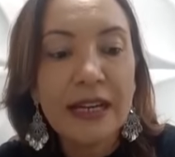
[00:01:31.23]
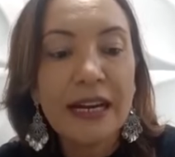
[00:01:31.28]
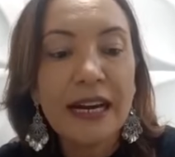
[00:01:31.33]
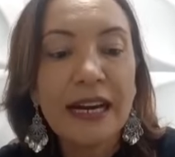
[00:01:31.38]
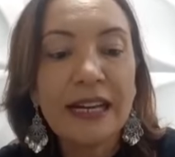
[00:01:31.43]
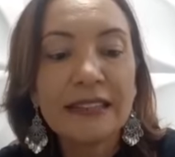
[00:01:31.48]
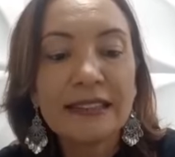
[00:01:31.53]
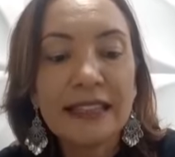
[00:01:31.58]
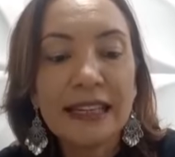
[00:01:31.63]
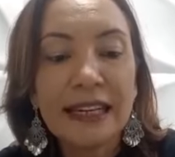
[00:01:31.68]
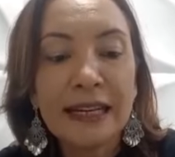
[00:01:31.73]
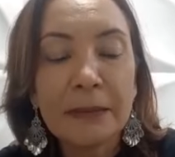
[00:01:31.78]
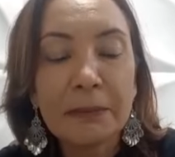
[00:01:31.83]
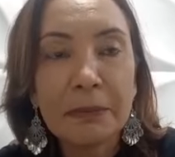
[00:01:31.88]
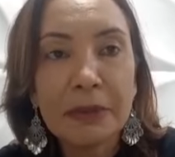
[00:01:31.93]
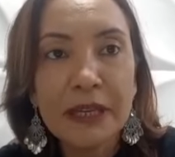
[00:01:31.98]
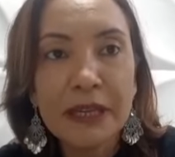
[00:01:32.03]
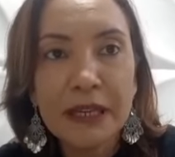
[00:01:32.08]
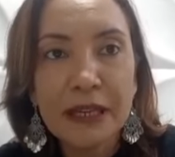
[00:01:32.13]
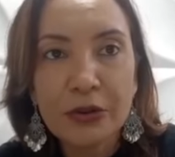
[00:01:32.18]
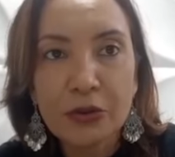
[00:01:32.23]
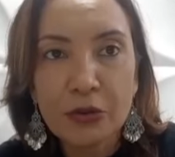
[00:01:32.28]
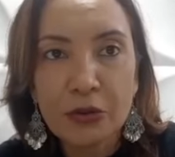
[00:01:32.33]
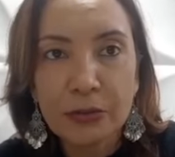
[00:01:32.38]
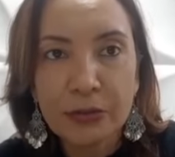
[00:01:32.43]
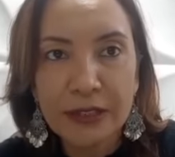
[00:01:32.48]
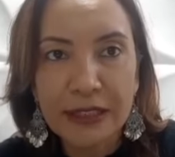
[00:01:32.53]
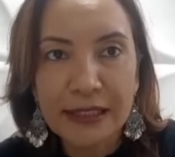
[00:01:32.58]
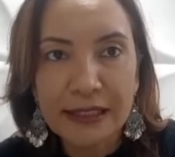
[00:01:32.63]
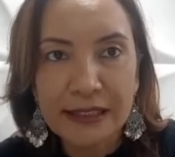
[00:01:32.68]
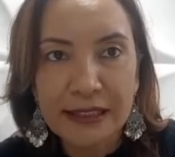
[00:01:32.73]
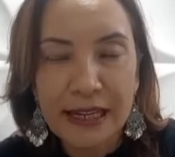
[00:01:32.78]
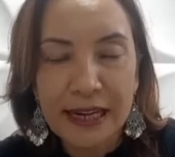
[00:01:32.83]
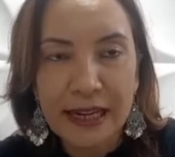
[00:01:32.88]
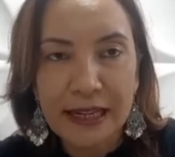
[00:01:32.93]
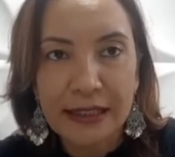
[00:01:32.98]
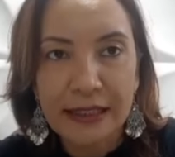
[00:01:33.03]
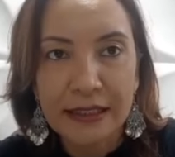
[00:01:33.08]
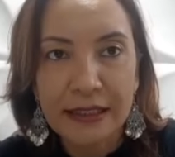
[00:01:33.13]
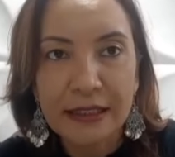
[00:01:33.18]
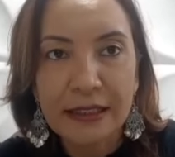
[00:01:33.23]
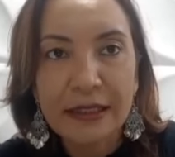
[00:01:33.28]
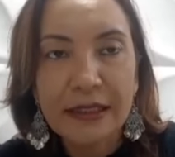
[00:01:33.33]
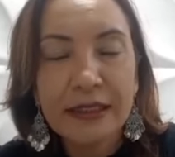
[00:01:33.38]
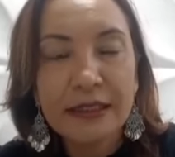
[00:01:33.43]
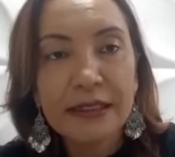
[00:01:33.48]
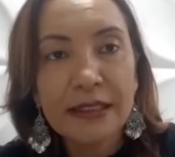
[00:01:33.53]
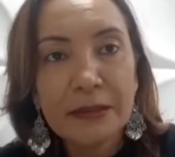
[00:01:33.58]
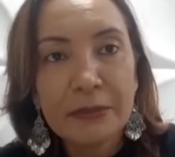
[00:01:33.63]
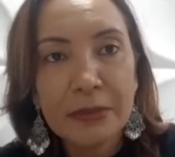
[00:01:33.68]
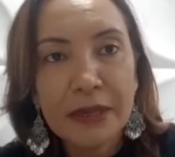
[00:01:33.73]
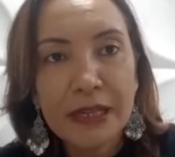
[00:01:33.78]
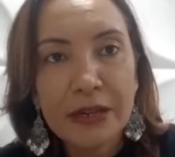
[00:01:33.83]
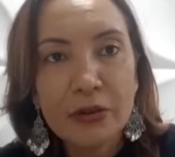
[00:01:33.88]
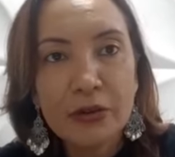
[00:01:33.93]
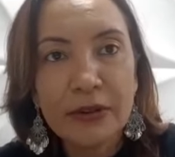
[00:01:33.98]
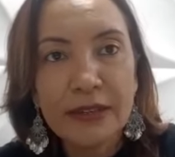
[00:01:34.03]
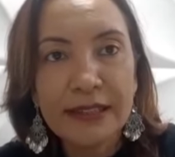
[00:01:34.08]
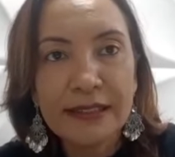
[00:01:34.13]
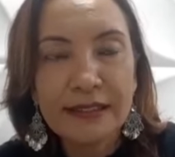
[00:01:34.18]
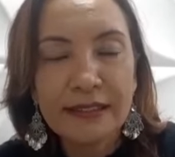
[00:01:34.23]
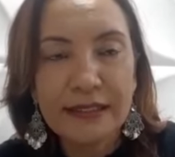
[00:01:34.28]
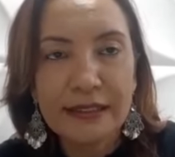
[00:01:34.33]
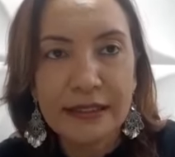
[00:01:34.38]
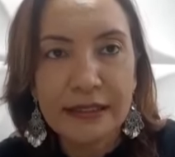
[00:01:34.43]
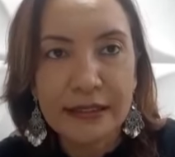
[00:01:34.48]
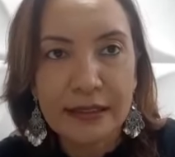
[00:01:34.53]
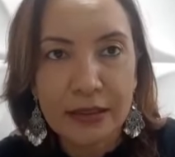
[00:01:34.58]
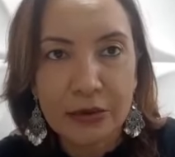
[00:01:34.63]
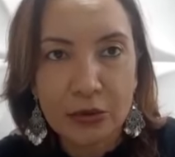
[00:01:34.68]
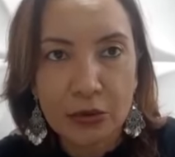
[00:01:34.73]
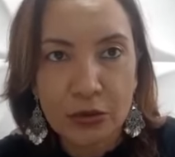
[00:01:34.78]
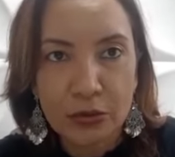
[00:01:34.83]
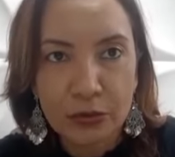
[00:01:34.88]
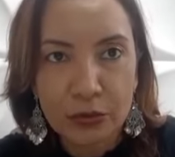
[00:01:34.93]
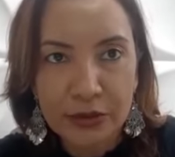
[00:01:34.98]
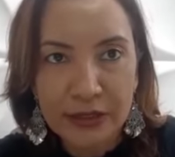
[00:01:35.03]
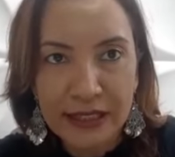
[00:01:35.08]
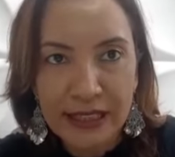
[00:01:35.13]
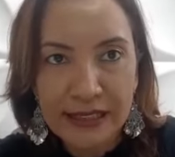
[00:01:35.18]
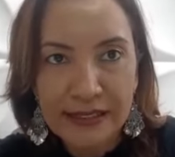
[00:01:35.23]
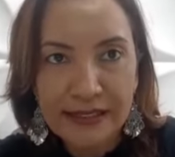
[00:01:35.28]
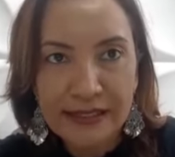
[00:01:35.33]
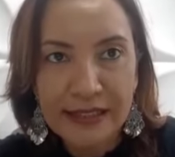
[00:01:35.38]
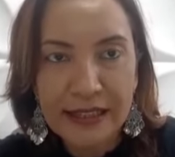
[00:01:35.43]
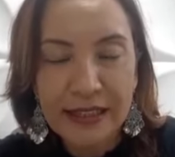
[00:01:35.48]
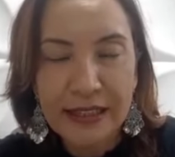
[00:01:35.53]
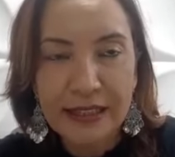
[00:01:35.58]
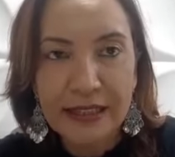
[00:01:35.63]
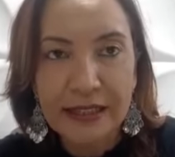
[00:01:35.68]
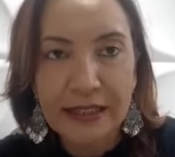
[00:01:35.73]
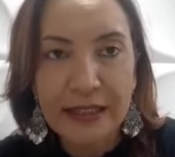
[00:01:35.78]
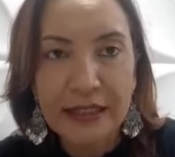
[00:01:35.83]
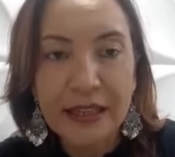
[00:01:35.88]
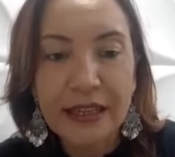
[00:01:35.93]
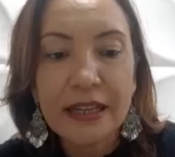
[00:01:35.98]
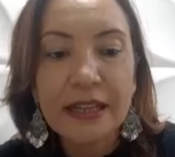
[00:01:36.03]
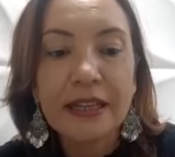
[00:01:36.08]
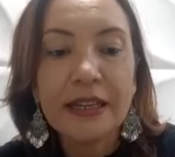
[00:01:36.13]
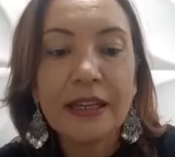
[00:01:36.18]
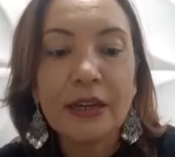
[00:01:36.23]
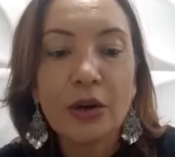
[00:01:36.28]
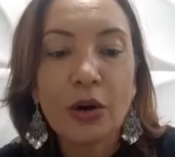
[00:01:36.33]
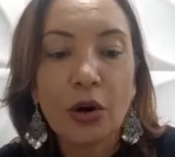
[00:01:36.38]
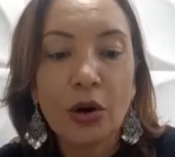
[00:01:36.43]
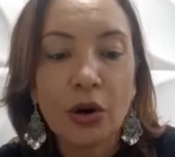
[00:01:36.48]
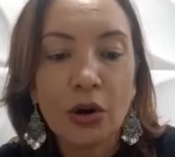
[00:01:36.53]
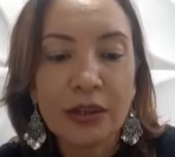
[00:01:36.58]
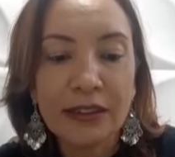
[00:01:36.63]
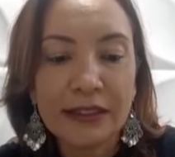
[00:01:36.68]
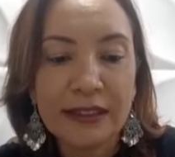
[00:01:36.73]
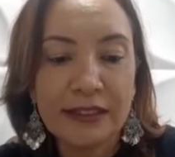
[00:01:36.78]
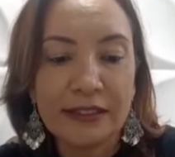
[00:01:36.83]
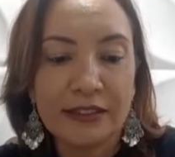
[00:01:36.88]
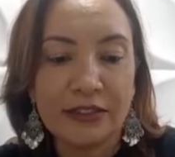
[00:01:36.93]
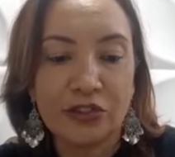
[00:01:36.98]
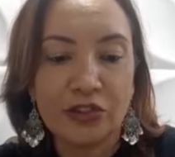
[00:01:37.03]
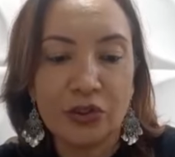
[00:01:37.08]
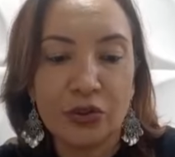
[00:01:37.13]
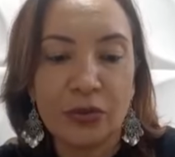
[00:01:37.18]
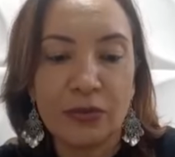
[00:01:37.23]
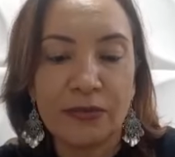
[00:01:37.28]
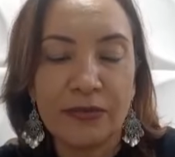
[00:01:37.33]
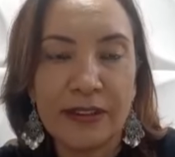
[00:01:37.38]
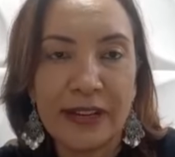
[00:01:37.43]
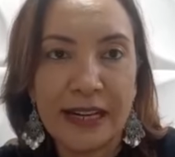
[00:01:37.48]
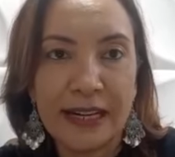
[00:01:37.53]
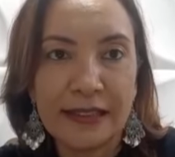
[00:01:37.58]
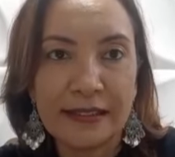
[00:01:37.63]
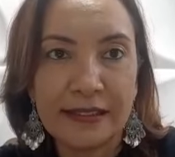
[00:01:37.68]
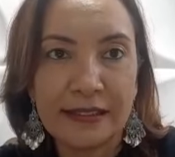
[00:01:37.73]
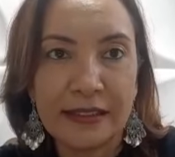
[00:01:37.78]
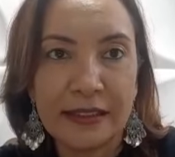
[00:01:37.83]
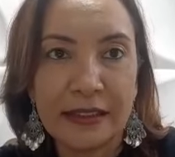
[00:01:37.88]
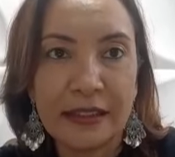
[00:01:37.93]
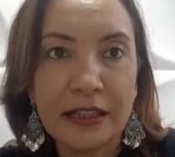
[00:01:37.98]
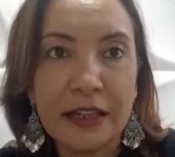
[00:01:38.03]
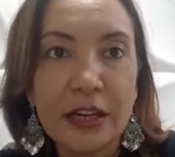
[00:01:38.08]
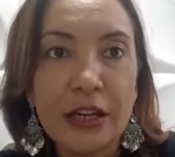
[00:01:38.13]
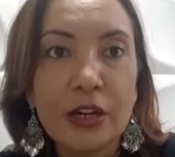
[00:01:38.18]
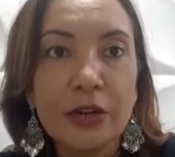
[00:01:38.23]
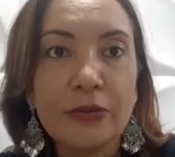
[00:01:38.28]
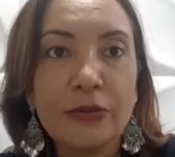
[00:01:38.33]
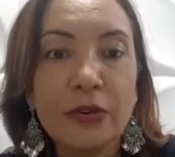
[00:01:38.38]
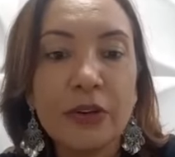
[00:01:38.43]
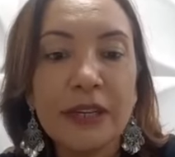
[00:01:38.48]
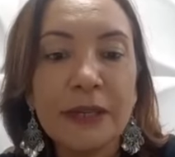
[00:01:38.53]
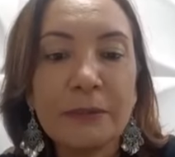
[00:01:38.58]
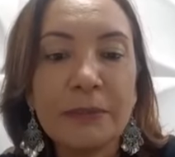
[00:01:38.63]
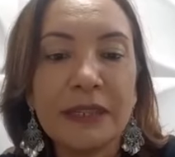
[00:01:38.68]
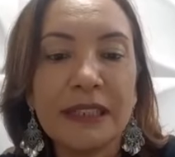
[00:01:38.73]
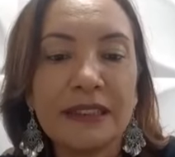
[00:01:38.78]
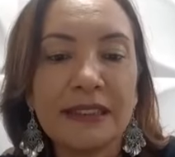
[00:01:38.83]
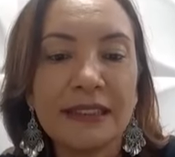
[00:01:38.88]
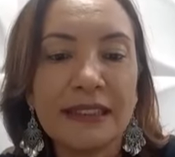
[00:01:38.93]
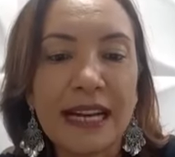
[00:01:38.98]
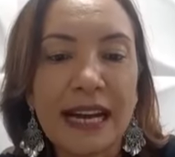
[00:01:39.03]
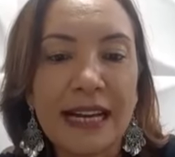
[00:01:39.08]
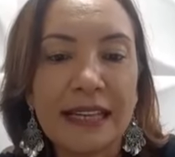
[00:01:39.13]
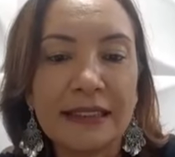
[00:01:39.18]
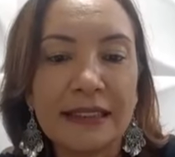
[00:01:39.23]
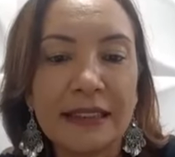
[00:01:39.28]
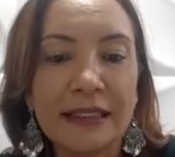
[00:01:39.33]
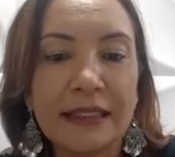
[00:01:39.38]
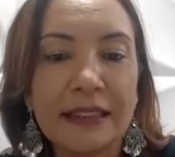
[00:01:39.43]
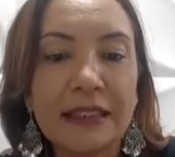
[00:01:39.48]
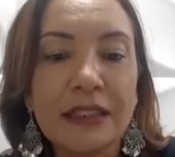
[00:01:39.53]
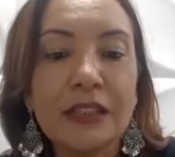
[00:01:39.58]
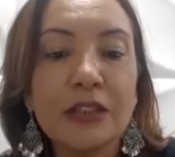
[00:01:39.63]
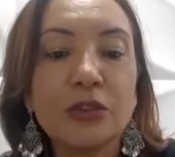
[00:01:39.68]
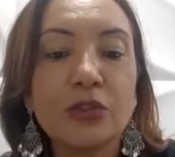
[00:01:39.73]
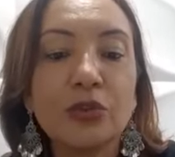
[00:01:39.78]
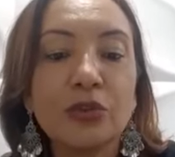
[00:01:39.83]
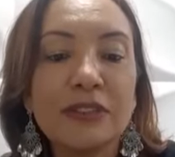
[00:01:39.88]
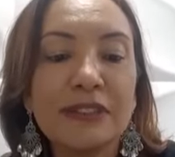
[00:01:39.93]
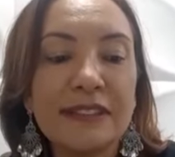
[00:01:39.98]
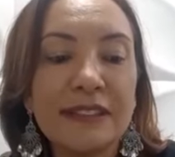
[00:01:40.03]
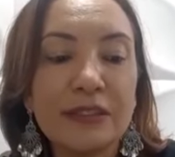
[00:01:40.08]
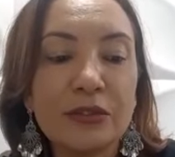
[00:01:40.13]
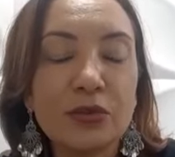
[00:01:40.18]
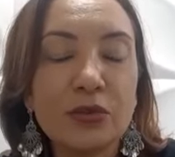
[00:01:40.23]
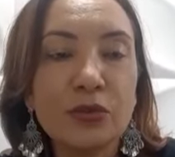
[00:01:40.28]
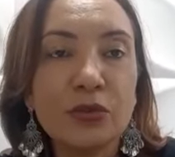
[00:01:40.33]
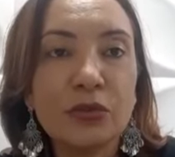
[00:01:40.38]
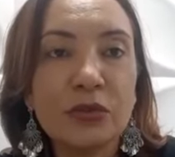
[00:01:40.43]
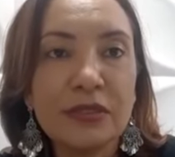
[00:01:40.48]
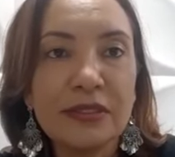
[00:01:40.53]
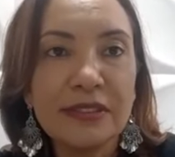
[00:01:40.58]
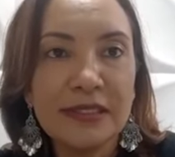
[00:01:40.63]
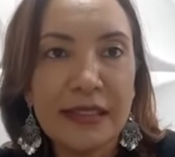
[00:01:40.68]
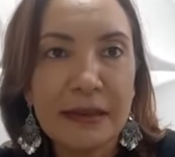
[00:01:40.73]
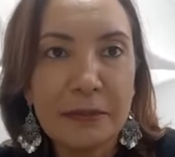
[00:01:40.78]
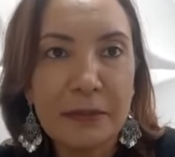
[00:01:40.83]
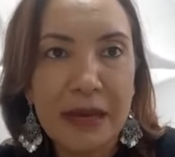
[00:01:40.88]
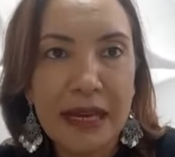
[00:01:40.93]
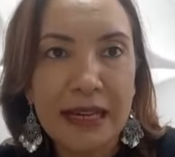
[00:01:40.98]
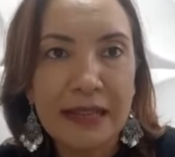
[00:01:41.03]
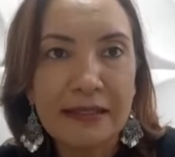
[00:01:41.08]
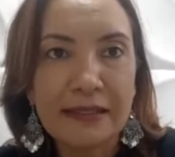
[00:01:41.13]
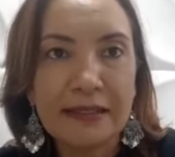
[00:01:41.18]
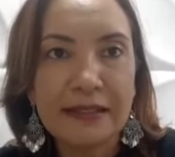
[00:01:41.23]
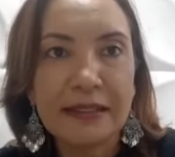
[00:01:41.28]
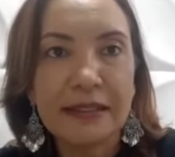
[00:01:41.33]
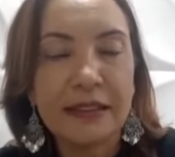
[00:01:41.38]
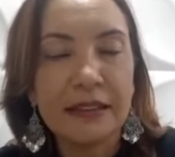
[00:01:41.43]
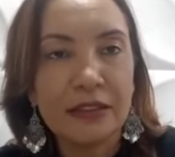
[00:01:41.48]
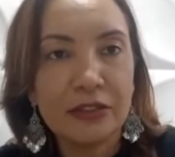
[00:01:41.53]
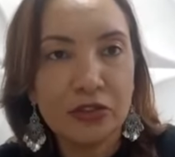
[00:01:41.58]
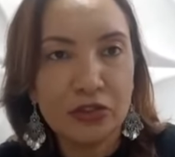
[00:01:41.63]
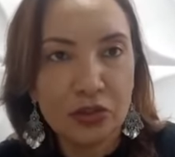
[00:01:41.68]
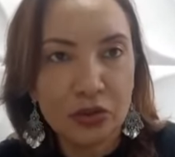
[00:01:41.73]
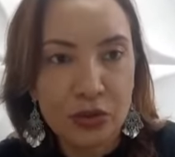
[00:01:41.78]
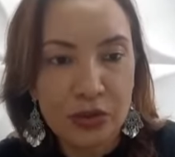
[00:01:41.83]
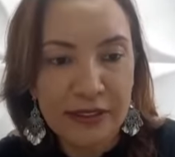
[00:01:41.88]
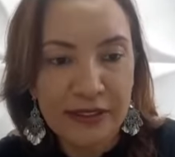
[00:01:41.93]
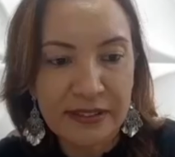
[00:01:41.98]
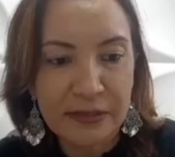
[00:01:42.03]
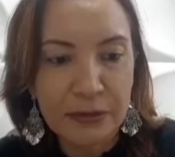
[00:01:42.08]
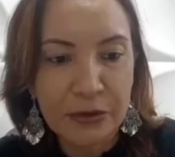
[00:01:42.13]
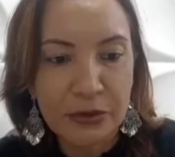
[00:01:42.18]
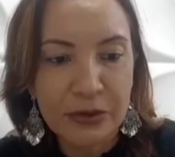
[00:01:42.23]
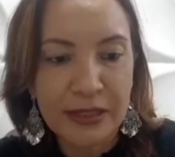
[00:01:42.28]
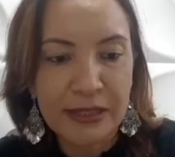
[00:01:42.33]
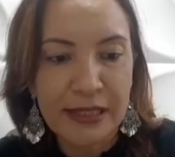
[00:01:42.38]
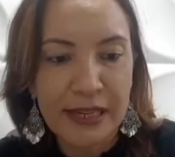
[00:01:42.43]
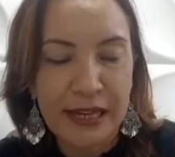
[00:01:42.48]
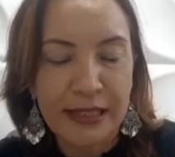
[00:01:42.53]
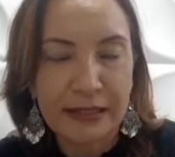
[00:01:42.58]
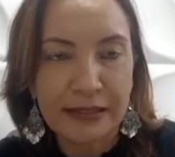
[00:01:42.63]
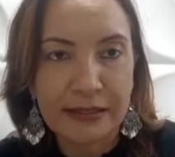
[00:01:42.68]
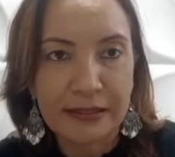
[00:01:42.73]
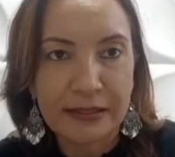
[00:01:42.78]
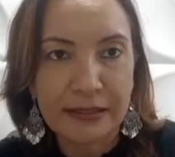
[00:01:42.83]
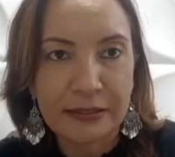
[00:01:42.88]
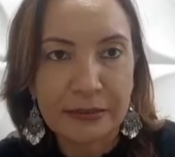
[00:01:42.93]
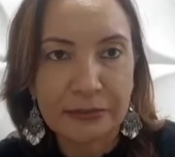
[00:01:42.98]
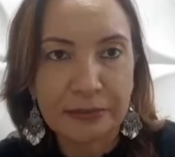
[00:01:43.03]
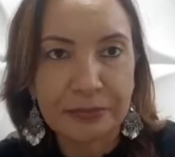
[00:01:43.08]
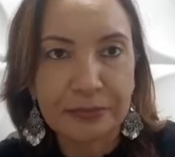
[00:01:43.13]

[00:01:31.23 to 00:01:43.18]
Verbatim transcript: A terapia comunitária, também conhecida como TCI e rodas de conversa, foi implantada no segundo semestre de 2010.